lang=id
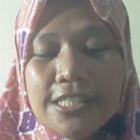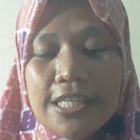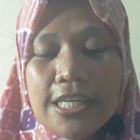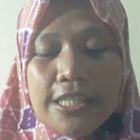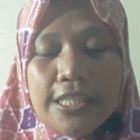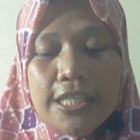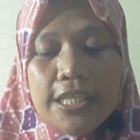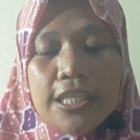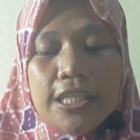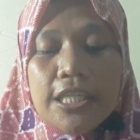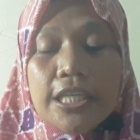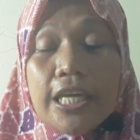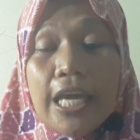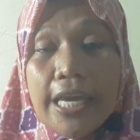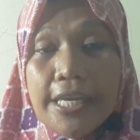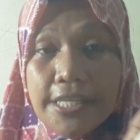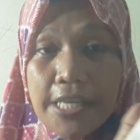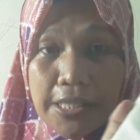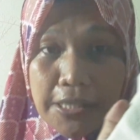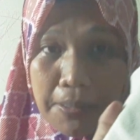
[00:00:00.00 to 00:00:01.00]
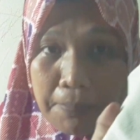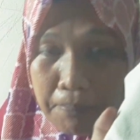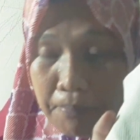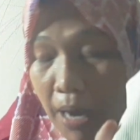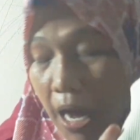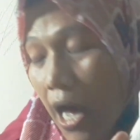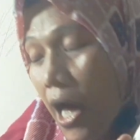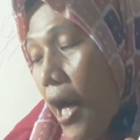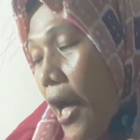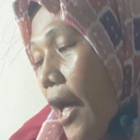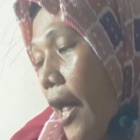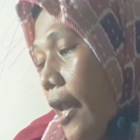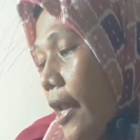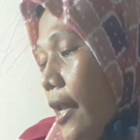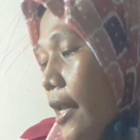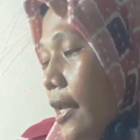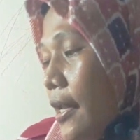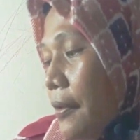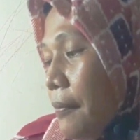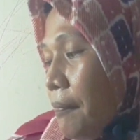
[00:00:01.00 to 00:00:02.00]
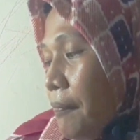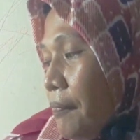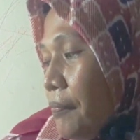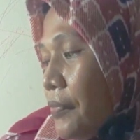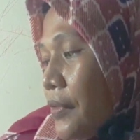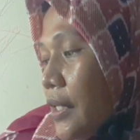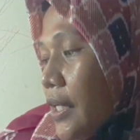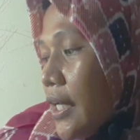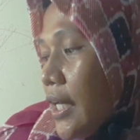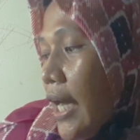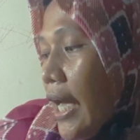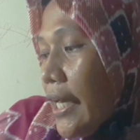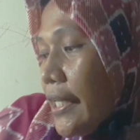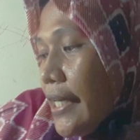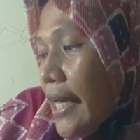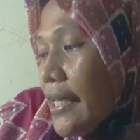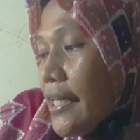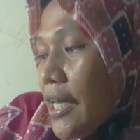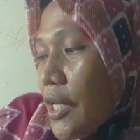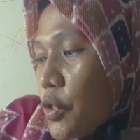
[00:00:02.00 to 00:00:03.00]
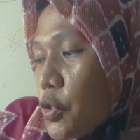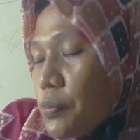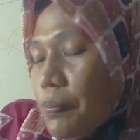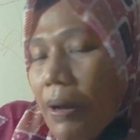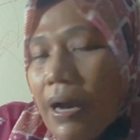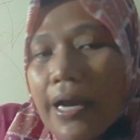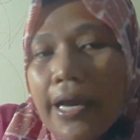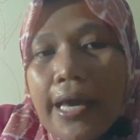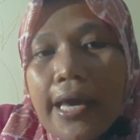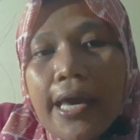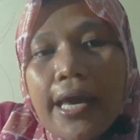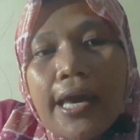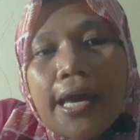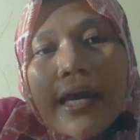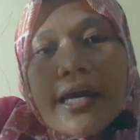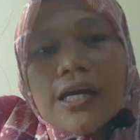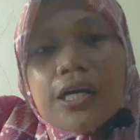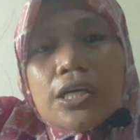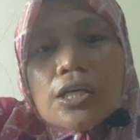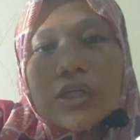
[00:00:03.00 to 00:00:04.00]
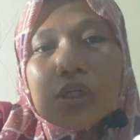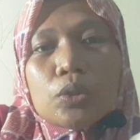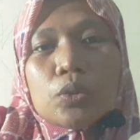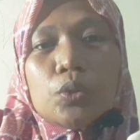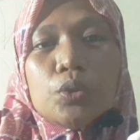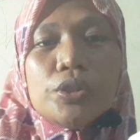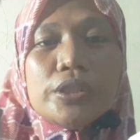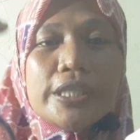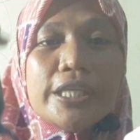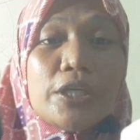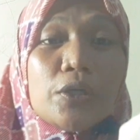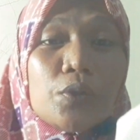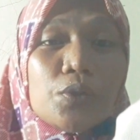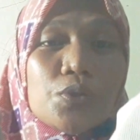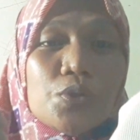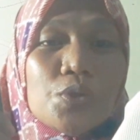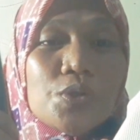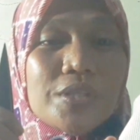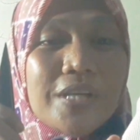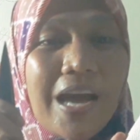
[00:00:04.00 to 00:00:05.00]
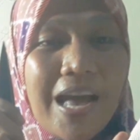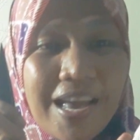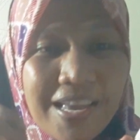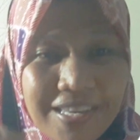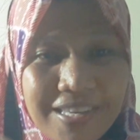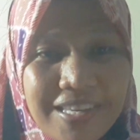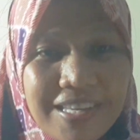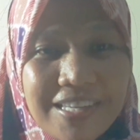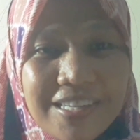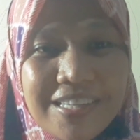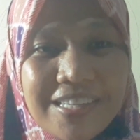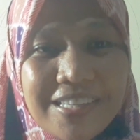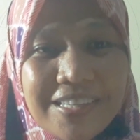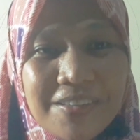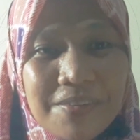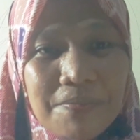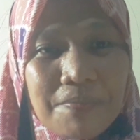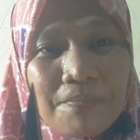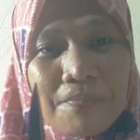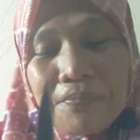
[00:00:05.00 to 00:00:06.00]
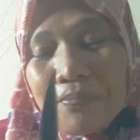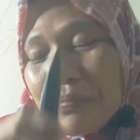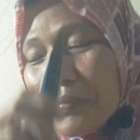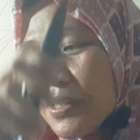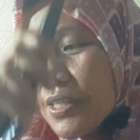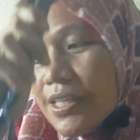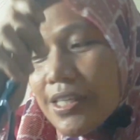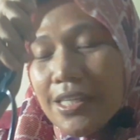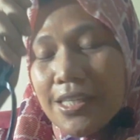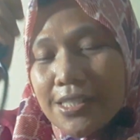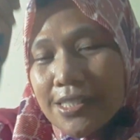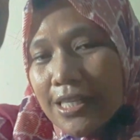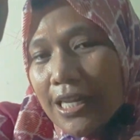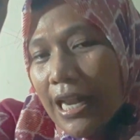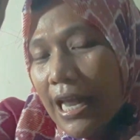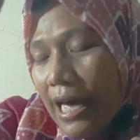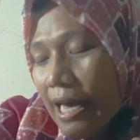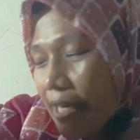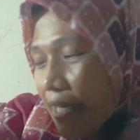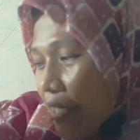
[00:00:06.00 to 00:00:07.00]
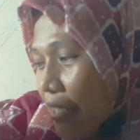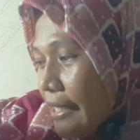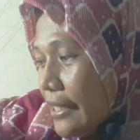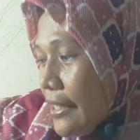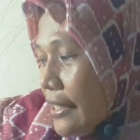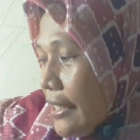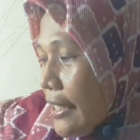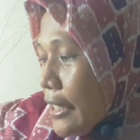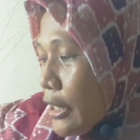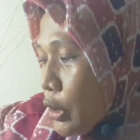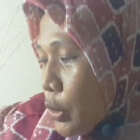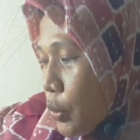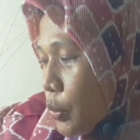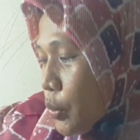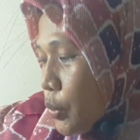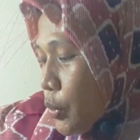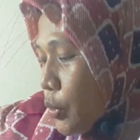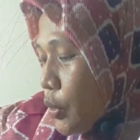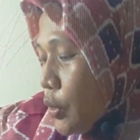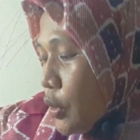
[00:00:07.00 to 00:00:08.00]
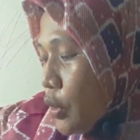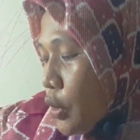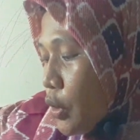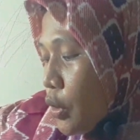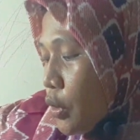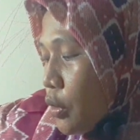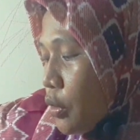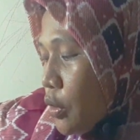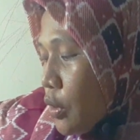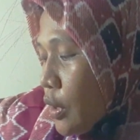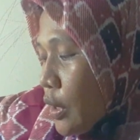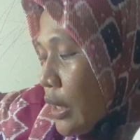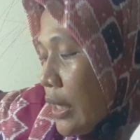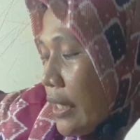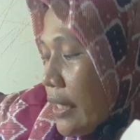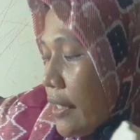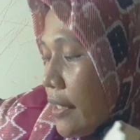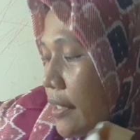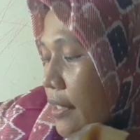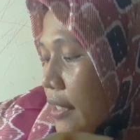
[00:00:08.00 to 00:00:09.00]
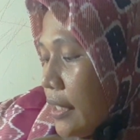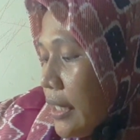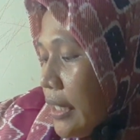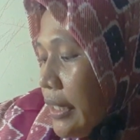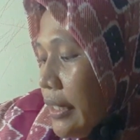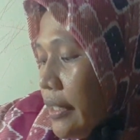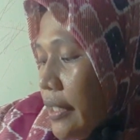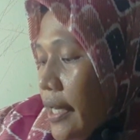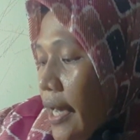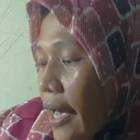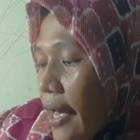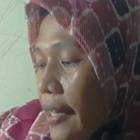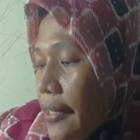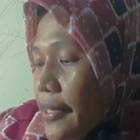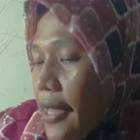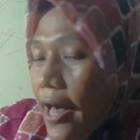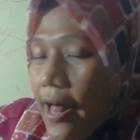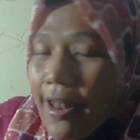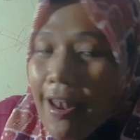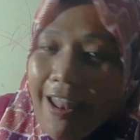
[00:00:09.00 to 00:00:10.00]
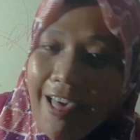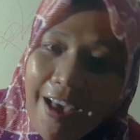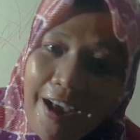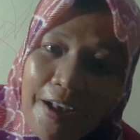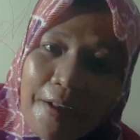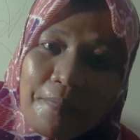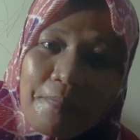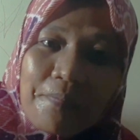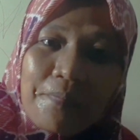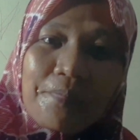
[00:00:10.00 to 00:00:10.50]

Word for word: Jadi ini kainnya tebal, kalian harus pakai gunting khusus kain. Selain itu, ini adalah